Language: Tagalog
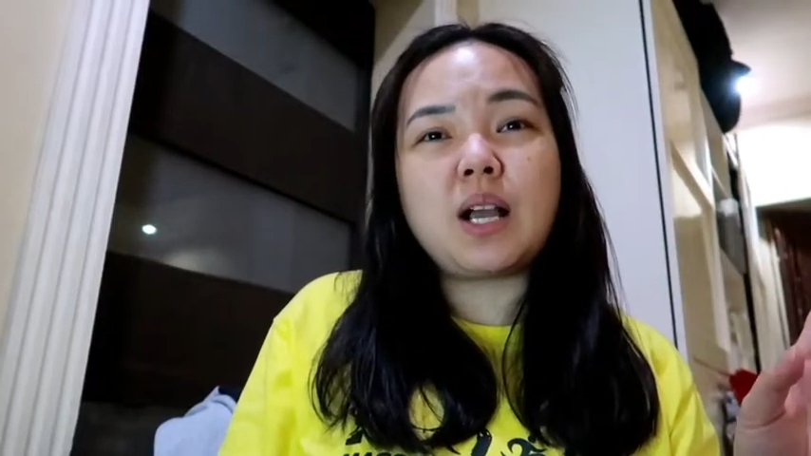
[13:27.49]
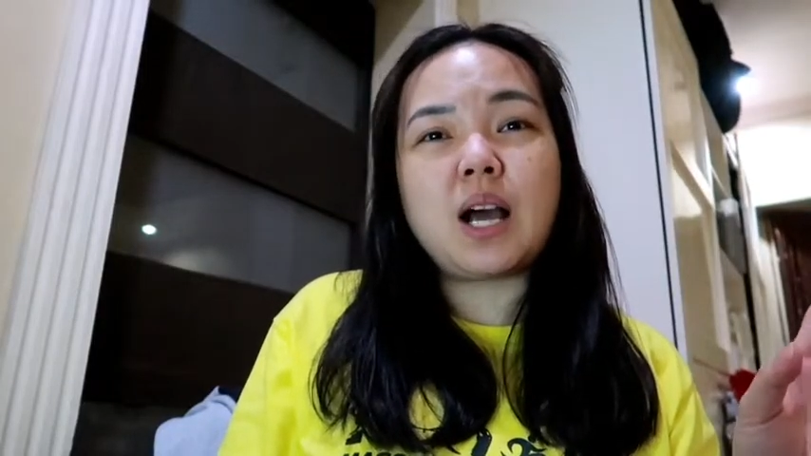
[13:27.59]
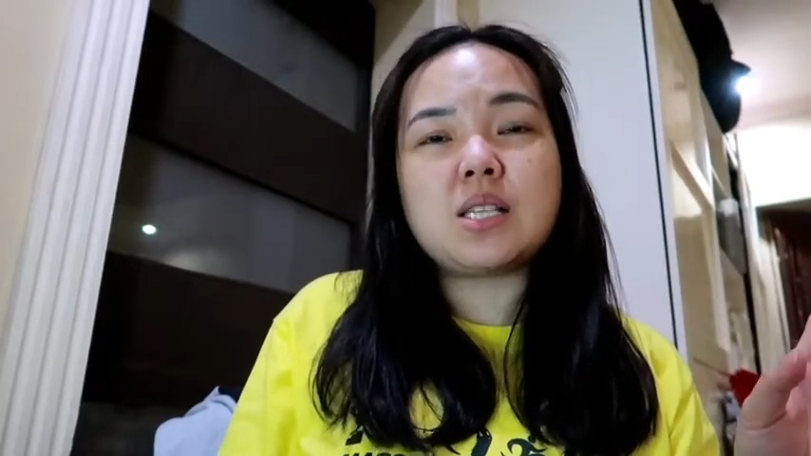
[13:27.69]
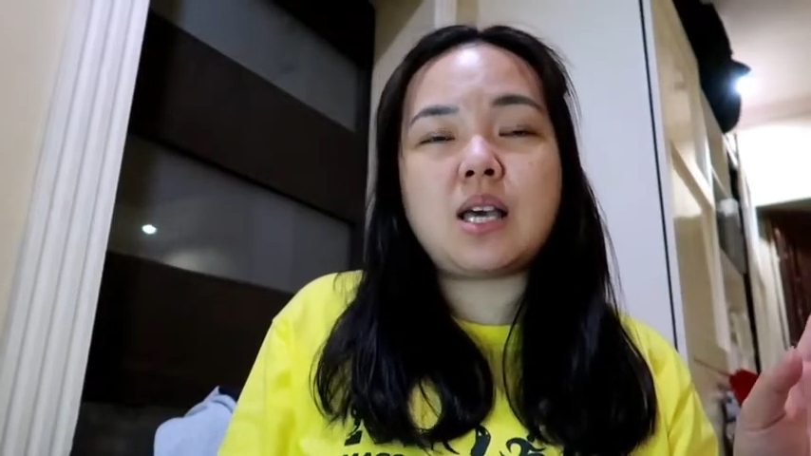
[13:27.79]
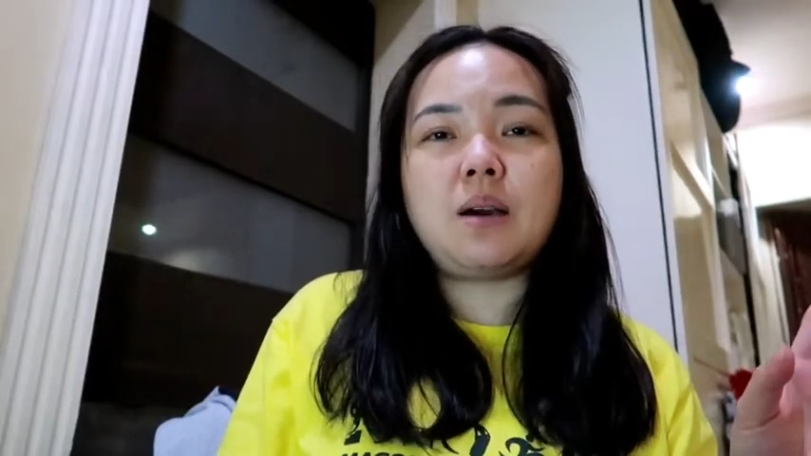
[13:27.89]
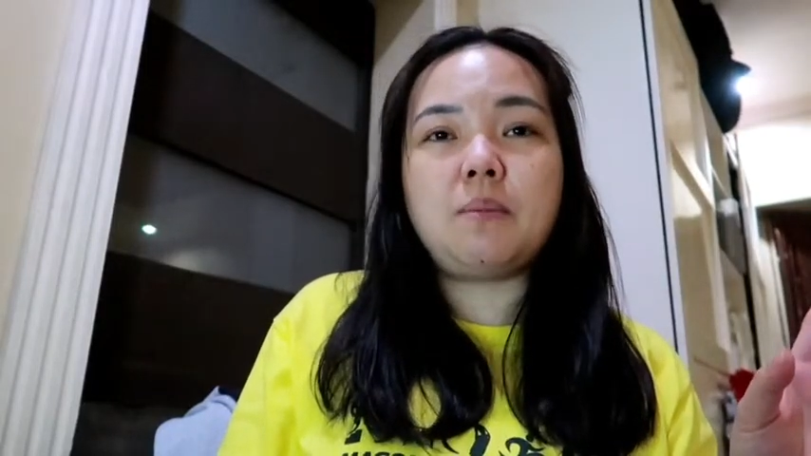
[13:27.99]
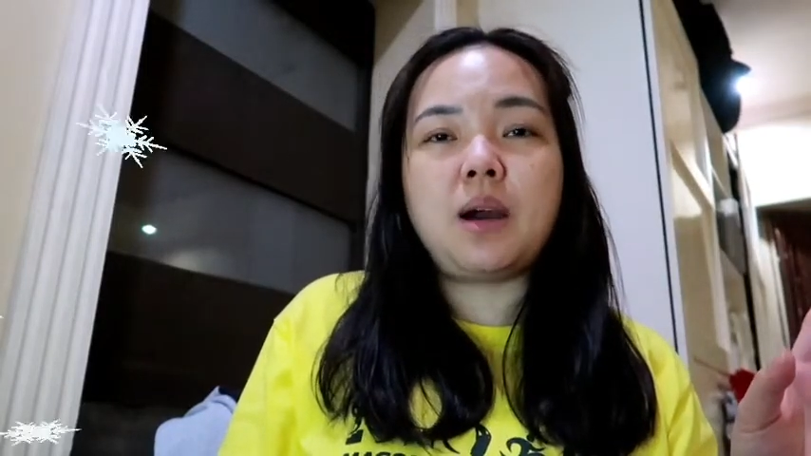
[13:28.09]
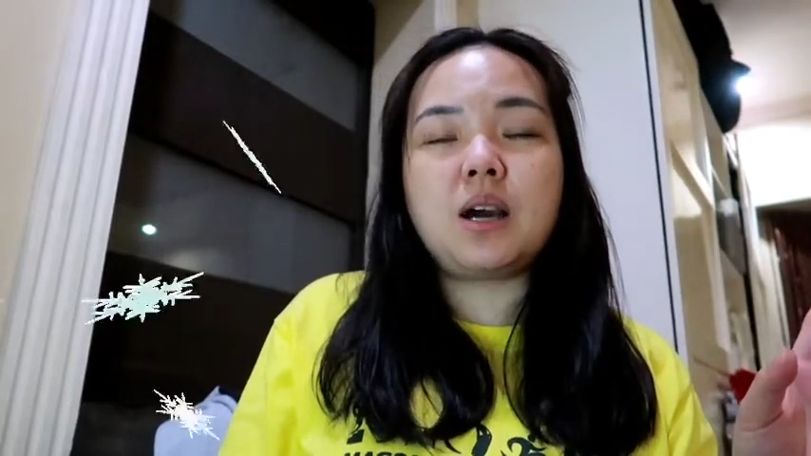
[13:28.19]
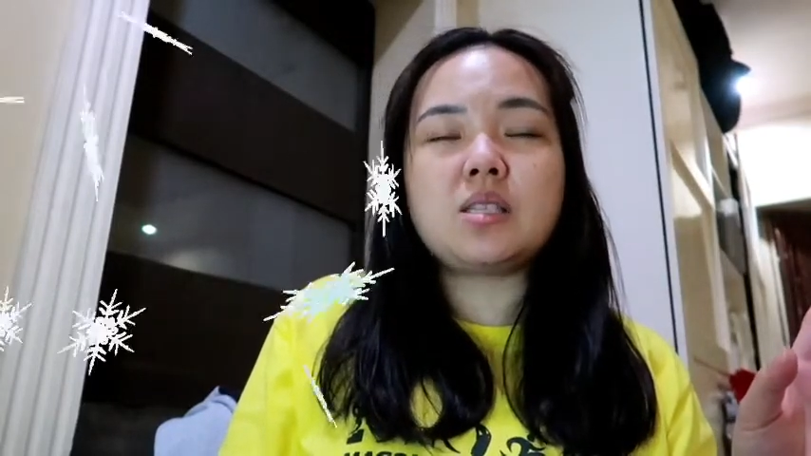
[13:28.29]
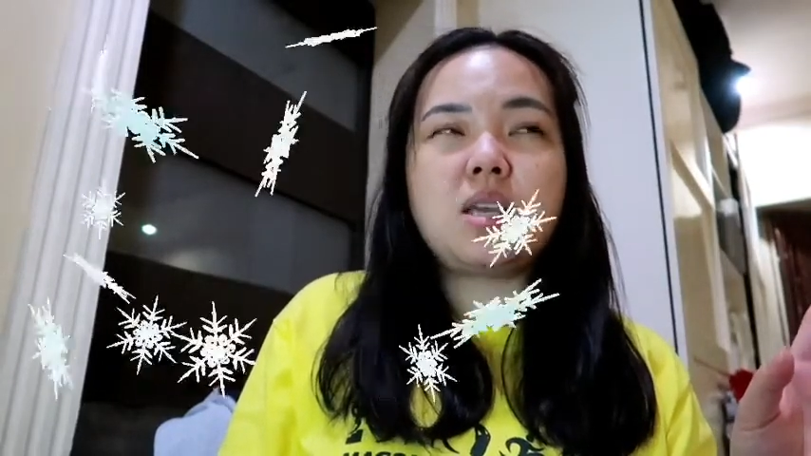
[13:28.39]

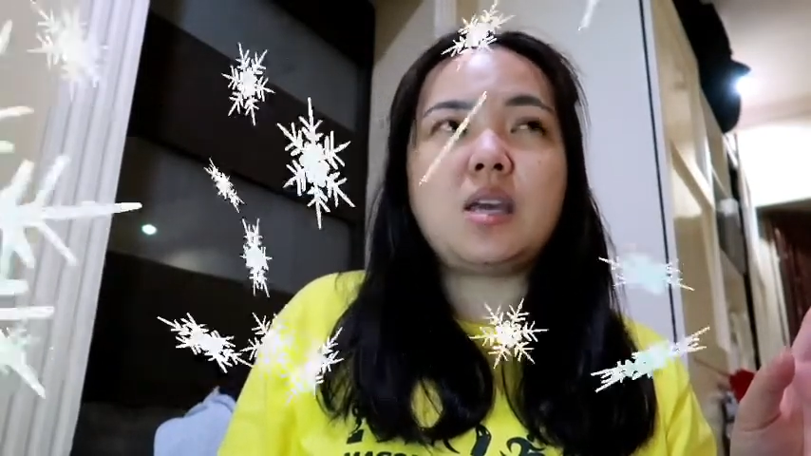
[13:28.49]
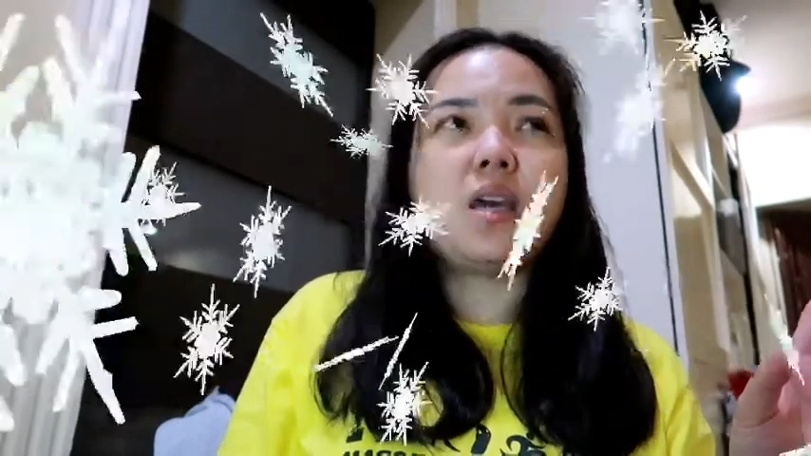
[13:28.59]
magkakasama. Kasi,